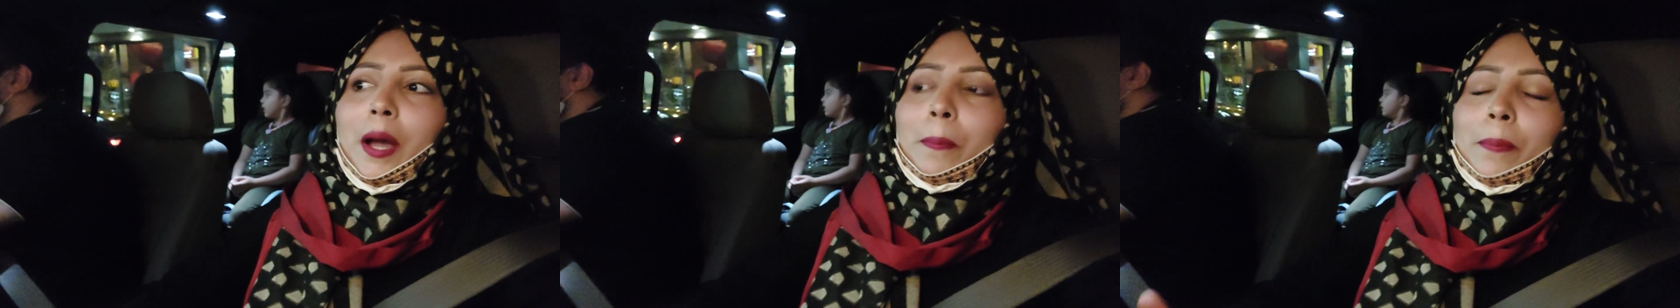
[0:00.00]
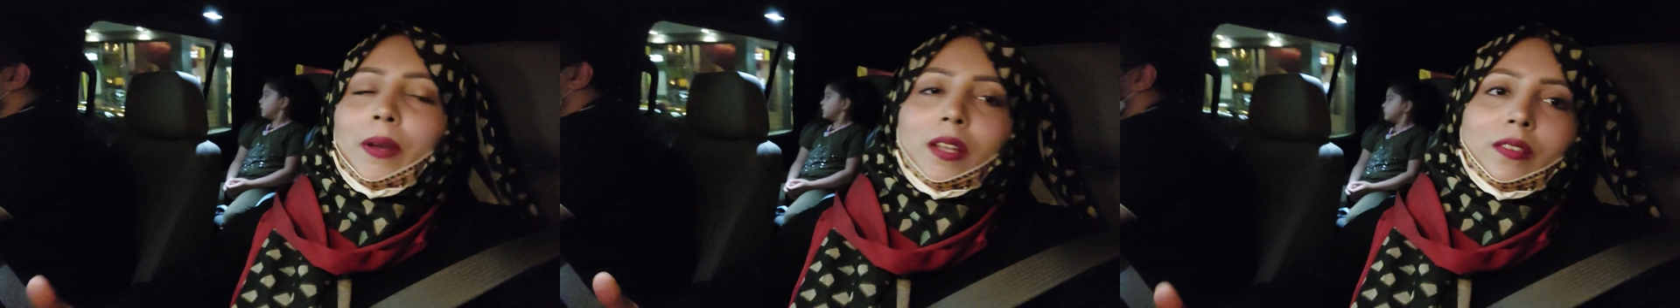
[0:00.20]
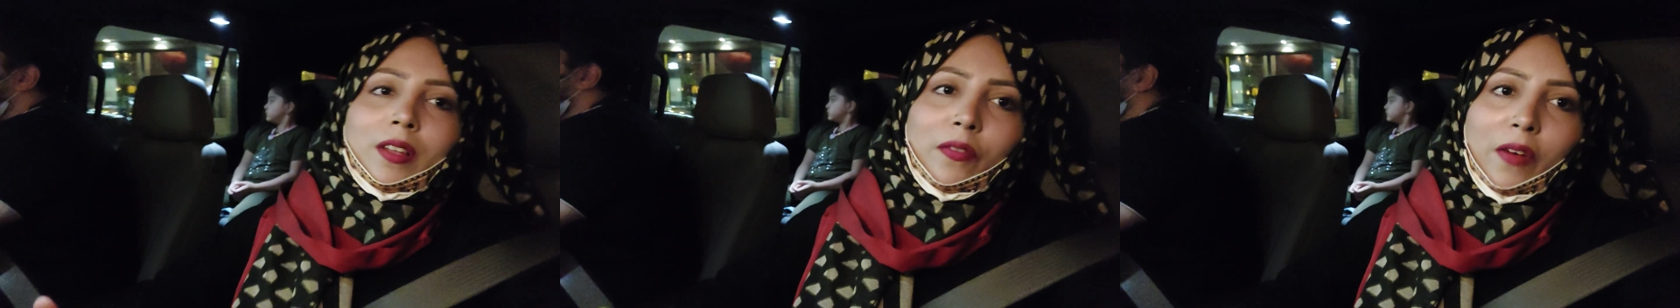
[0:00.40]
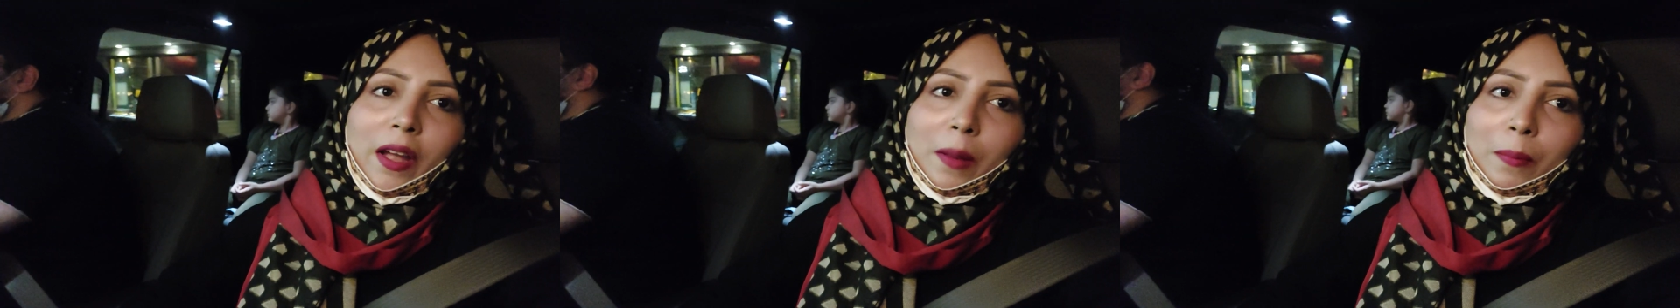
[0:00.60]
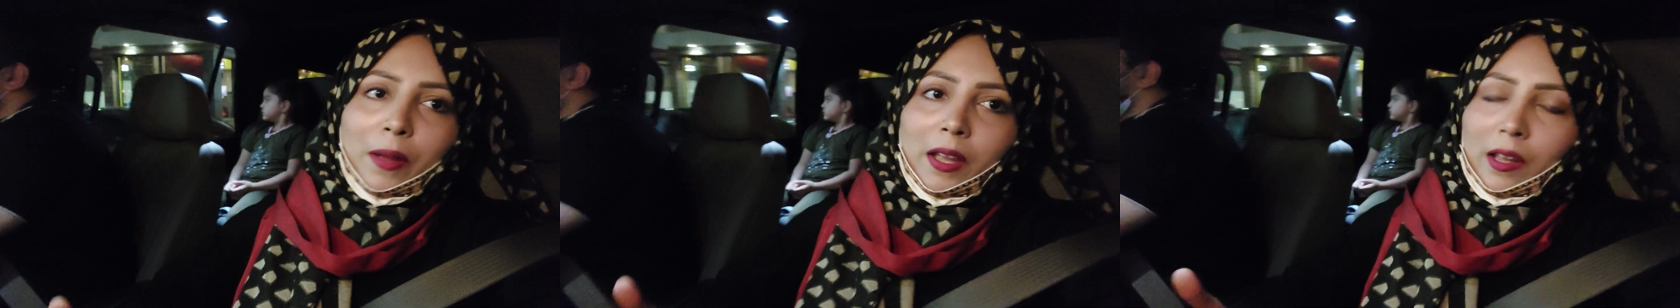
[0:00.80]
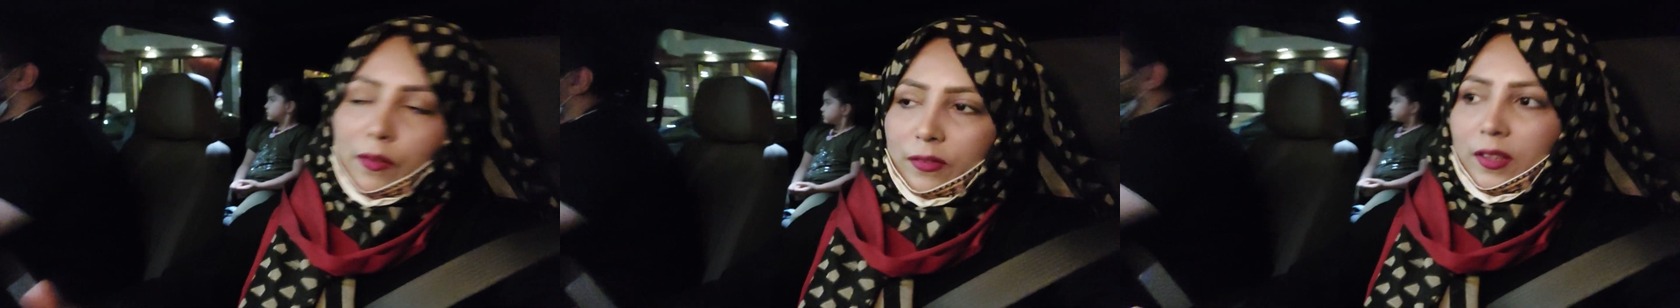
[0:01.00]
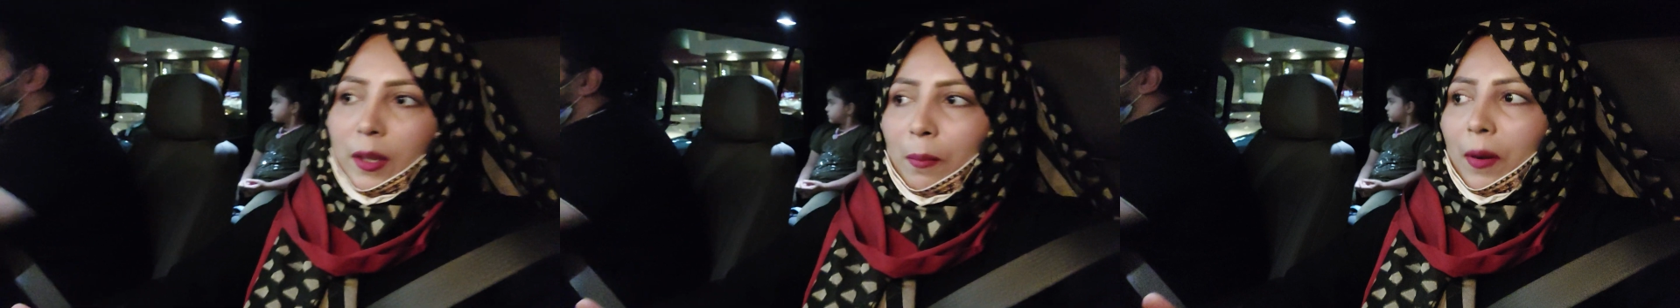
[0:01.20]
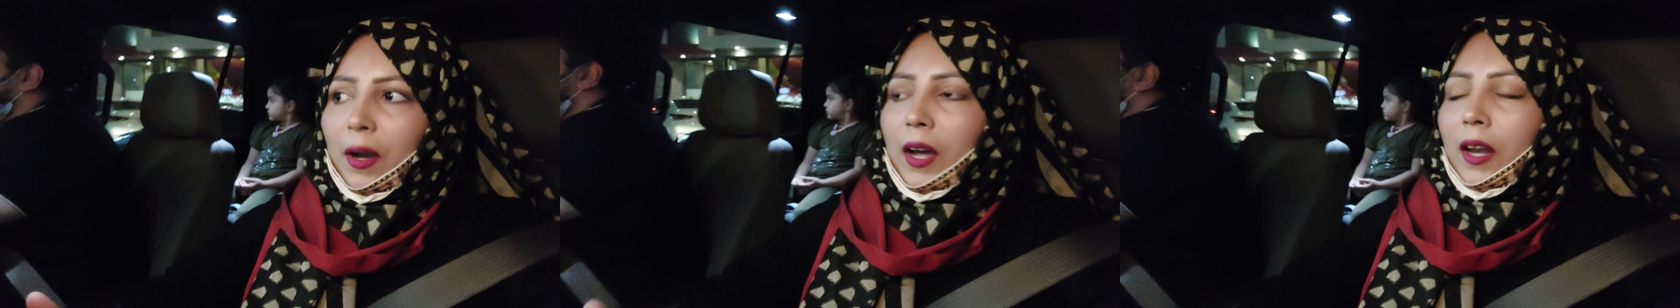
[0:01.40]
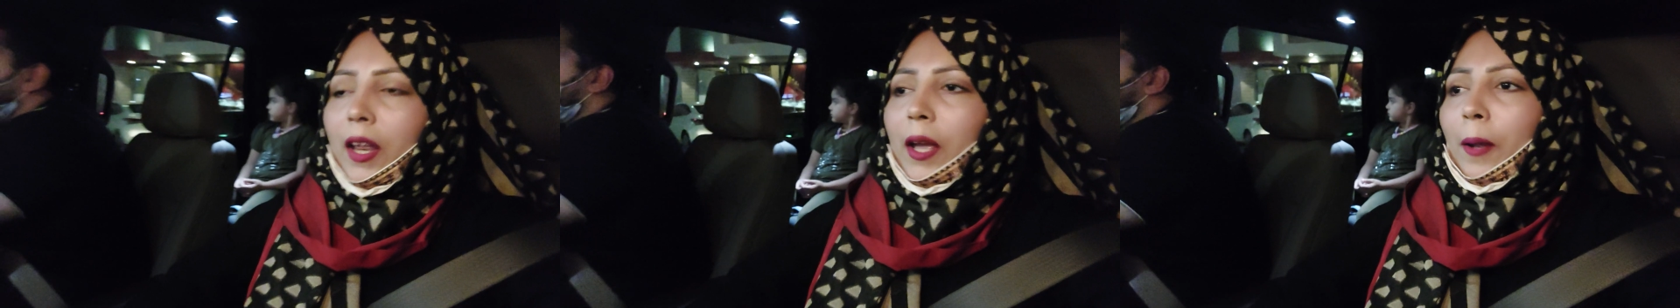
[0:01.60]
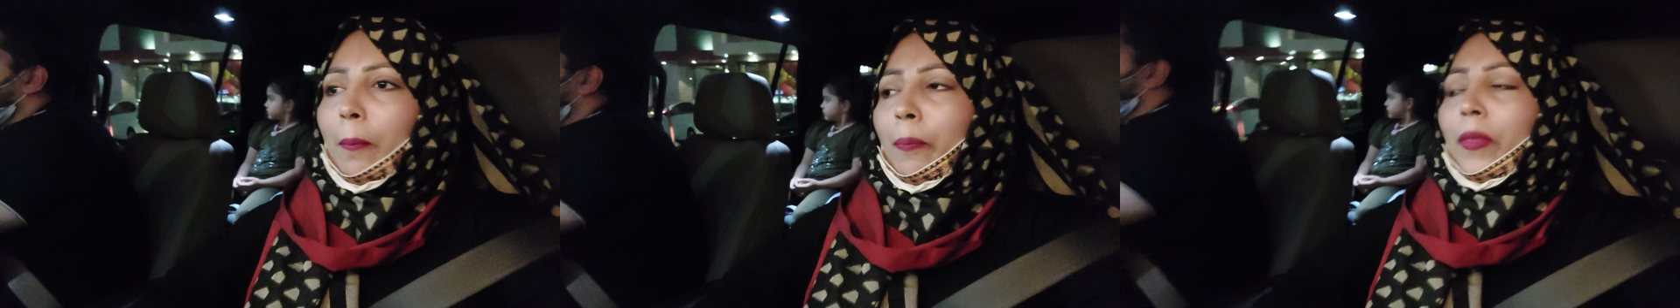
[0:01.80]
अपनी सफाई भी हिफ्स ईमान
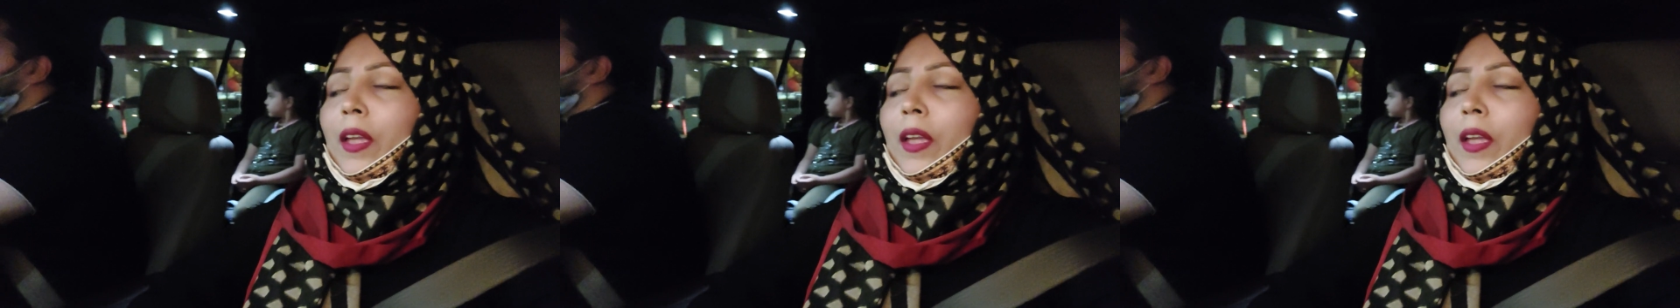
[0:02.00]
है